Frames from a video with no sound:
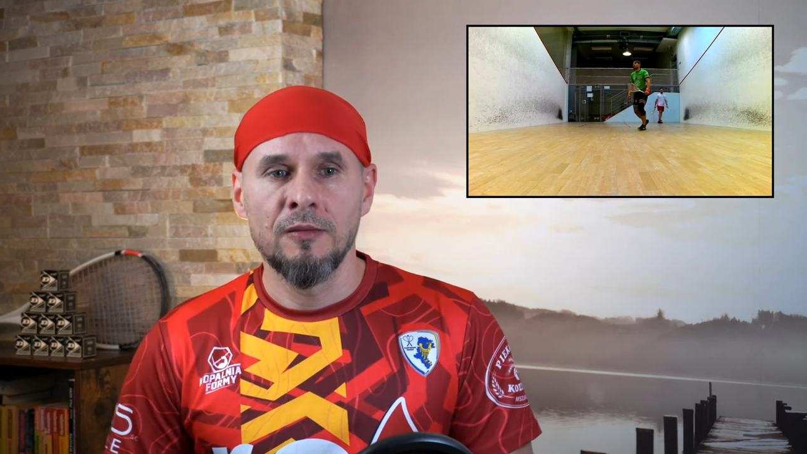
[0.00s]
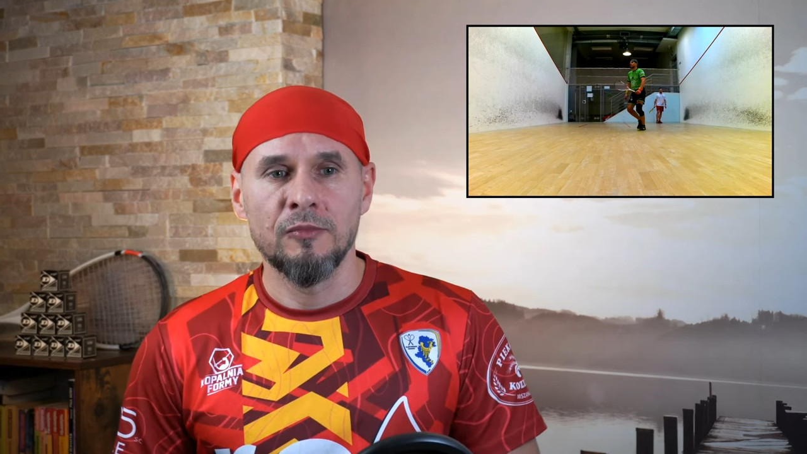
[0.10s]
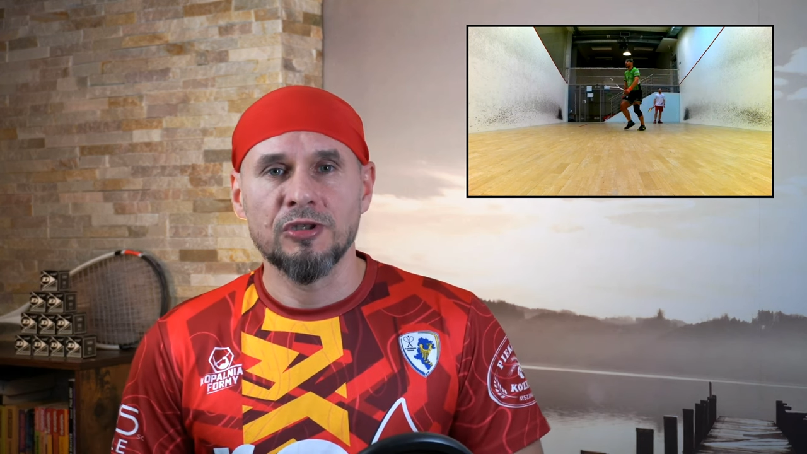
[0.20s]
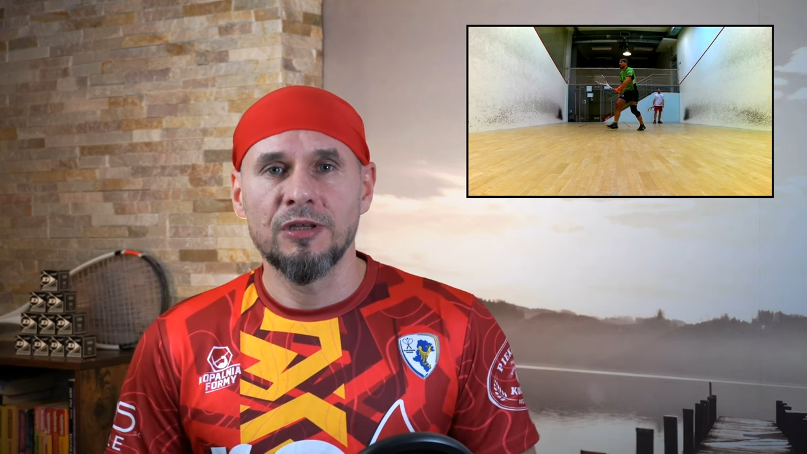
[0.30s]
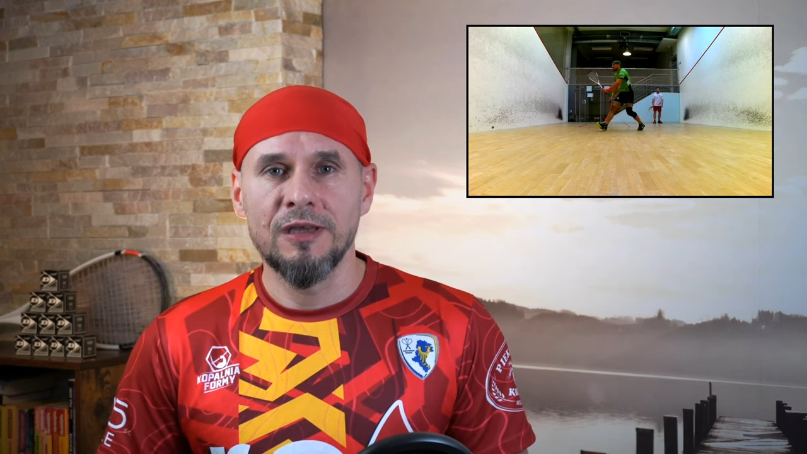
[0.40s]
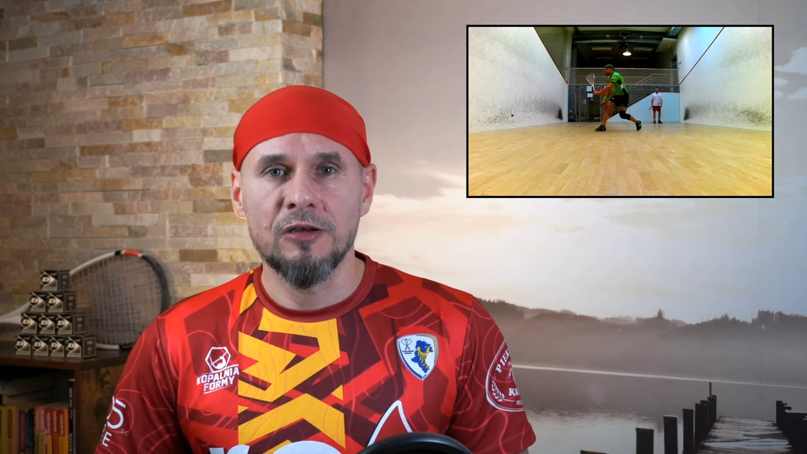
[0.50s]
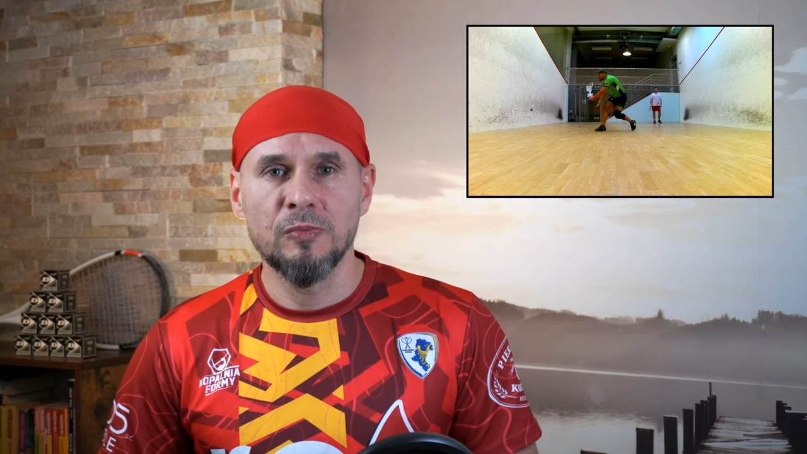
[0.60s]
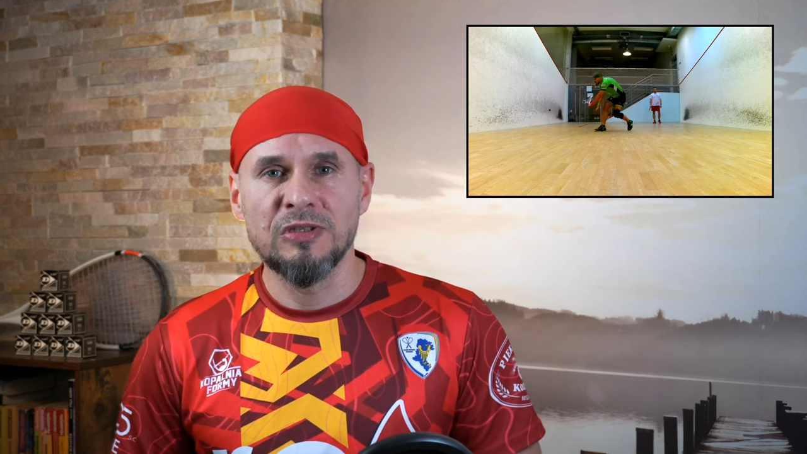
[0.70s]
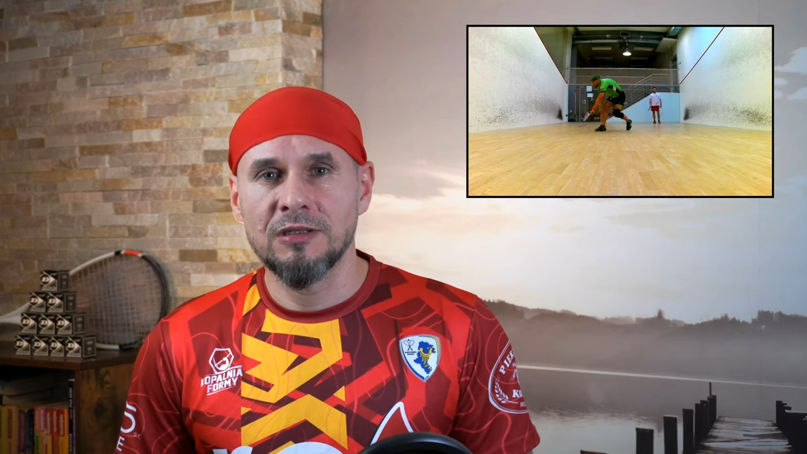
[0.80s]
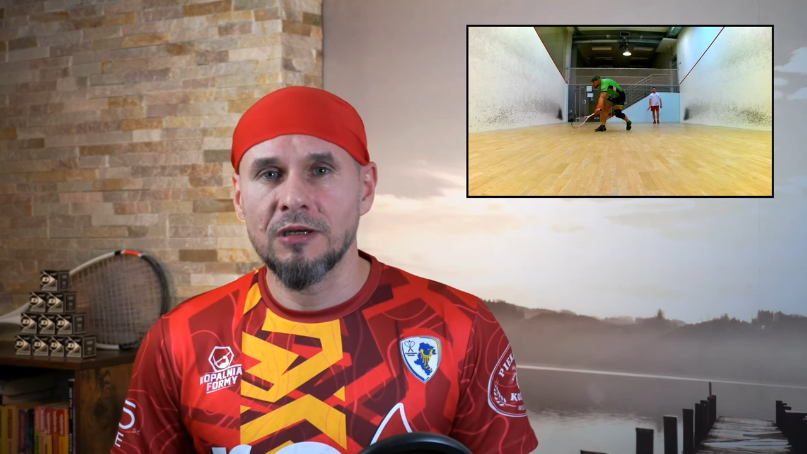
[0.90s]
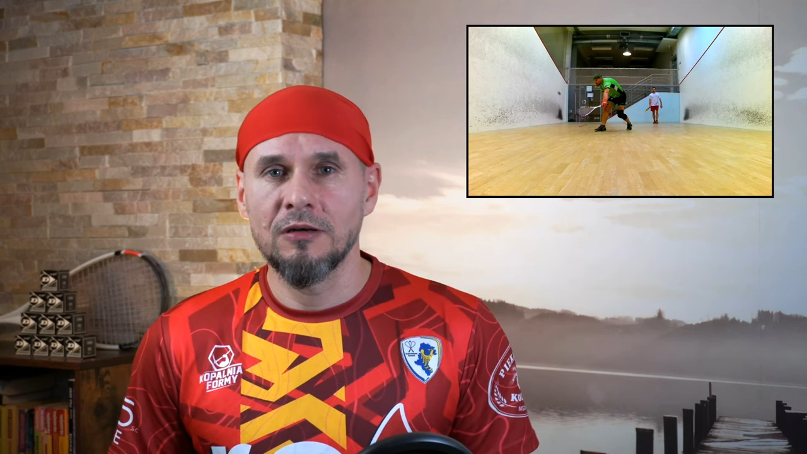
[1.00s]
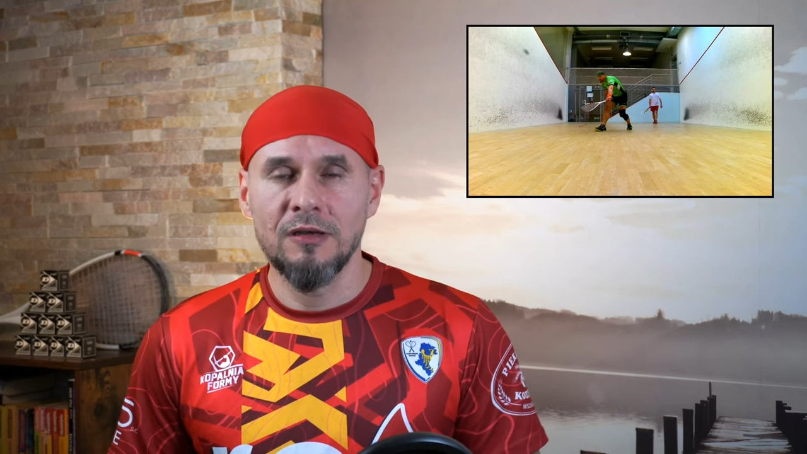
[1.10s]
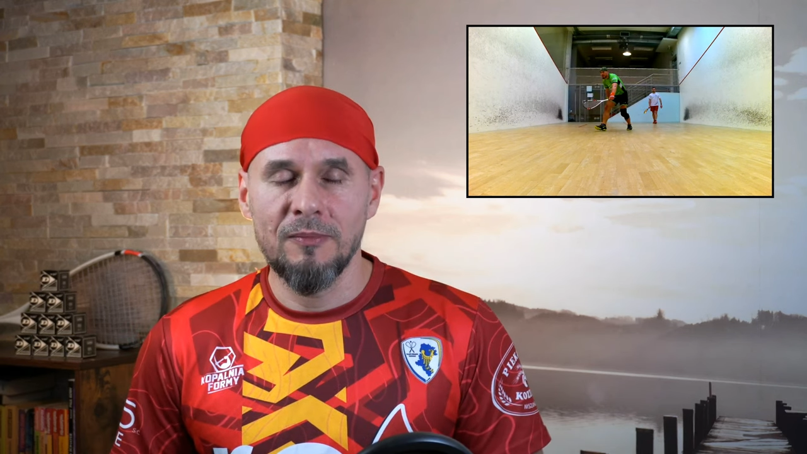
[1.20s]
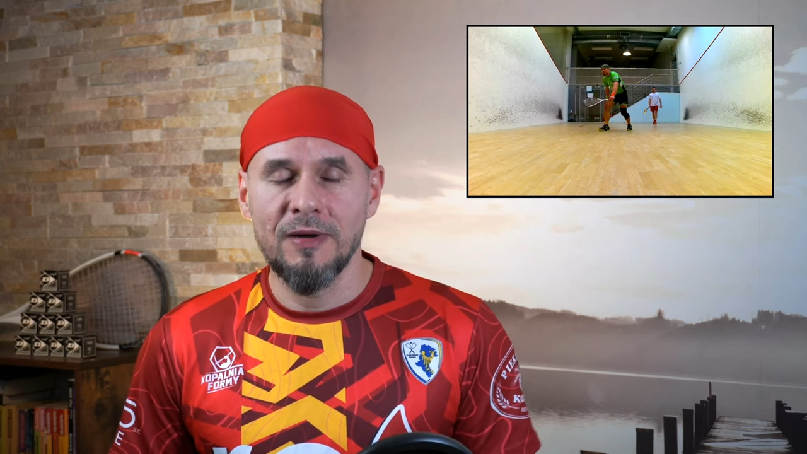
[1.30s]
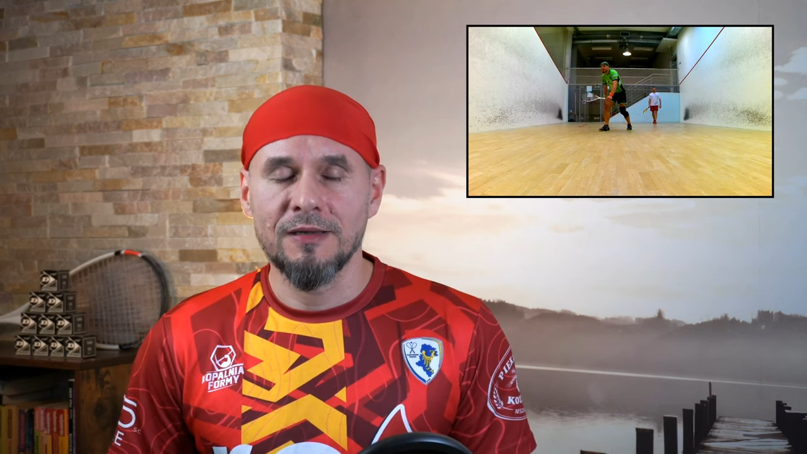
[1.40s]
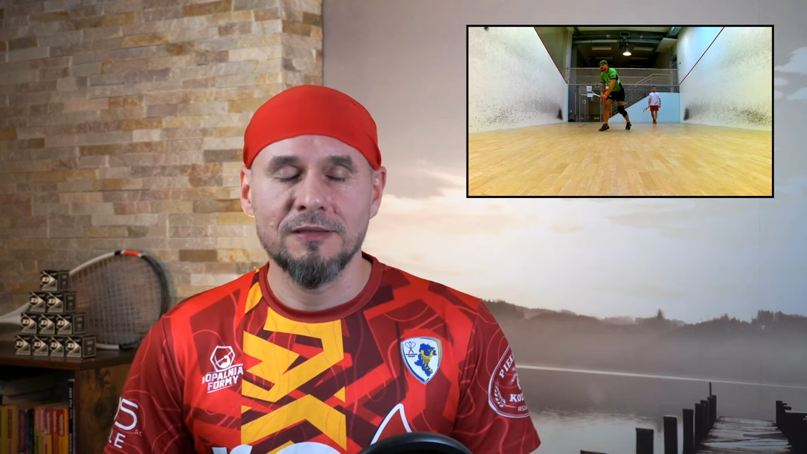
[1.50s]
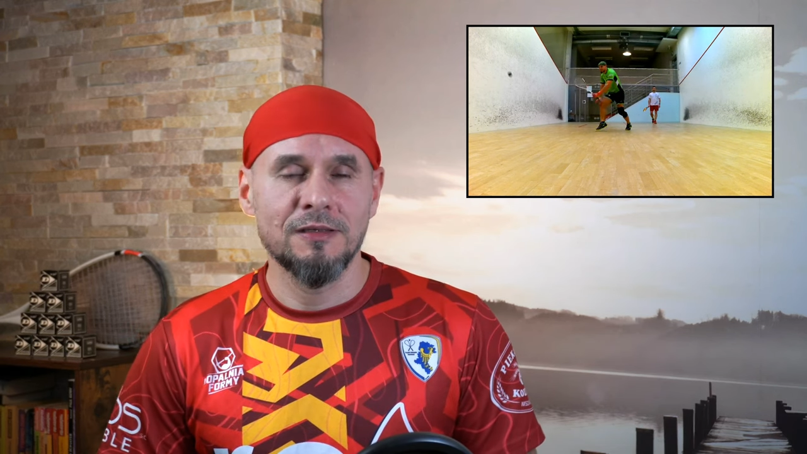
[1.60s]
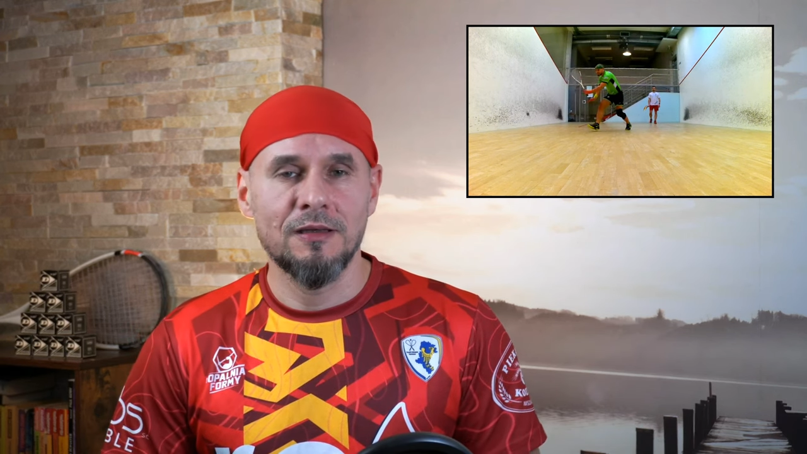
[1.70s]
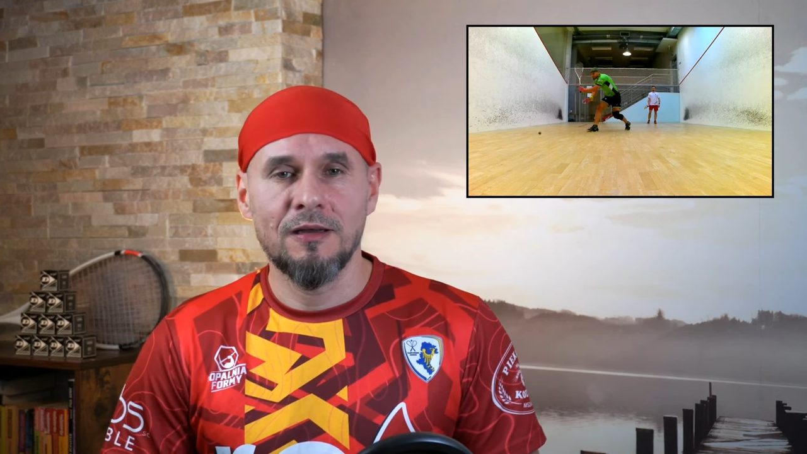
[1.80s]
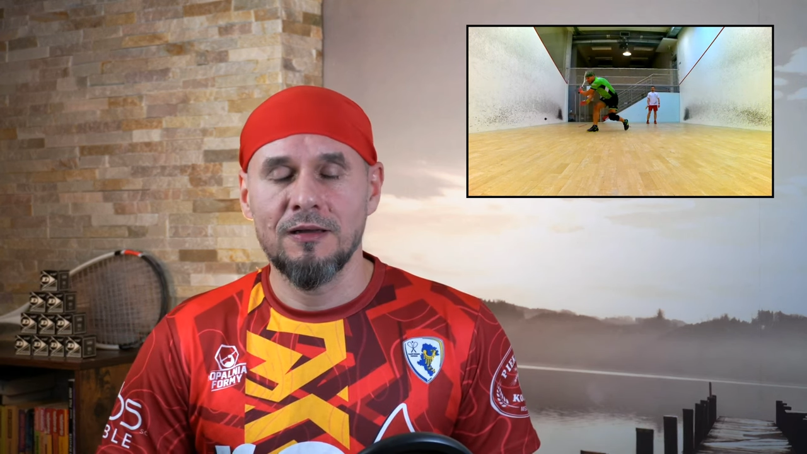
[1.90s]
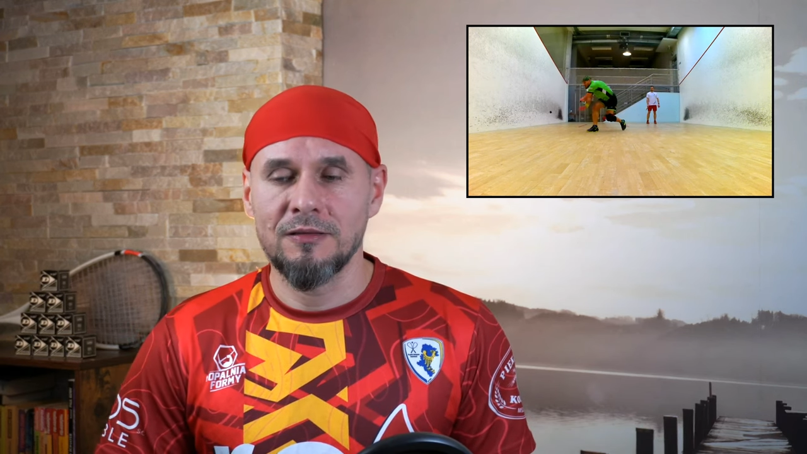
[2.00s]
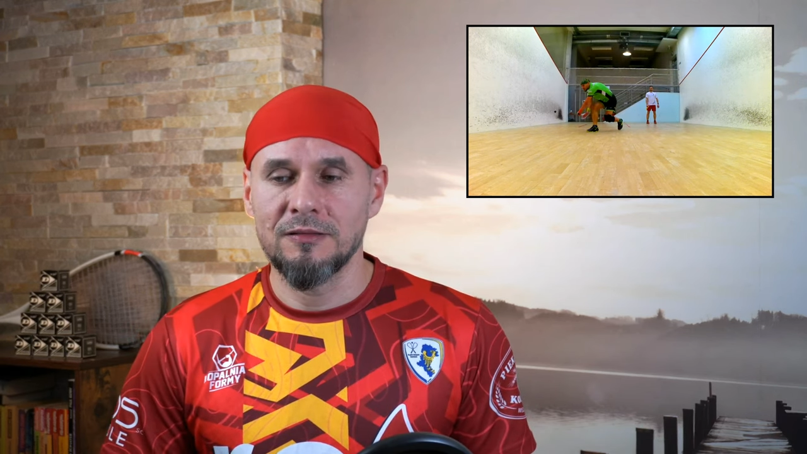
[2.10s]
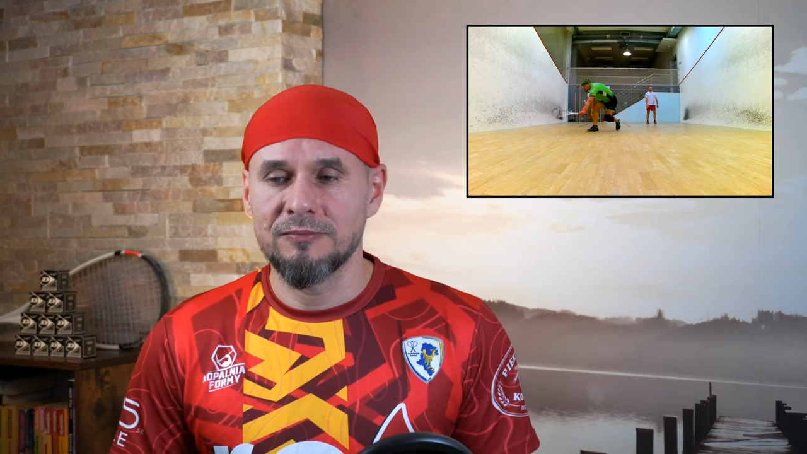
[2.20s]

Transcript: może nie róbcie tego na maksa